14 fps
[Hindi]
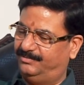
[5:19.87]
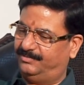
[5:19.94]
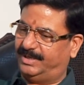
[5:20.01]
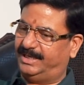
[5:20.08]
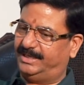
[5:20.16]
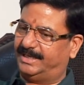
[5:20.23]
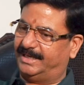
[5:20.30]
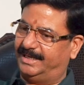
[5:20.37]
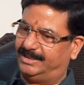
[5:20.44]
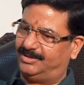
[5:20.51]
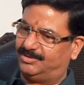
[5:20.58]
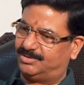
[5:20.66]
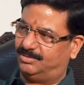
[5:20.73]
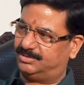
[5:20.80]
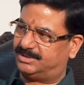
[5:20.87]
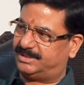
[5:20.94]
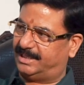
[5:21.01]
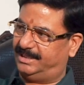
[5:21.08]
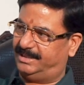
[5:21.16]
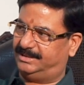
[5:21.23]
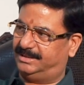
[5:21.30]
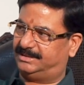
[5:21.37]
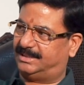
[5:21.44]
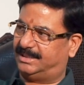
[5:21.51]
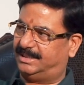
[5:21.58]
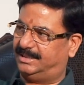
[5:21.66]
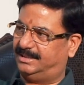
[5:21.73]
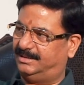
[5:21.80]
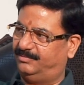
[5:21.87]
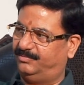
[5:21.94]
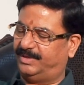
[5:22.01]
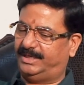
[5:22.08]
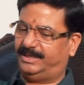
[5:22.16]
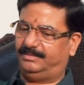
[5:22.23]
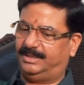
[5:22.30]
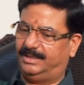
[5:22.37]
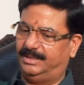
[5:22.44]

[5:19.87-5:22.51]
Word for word: वही डायरेक्ट उसको सैलरी देता है वही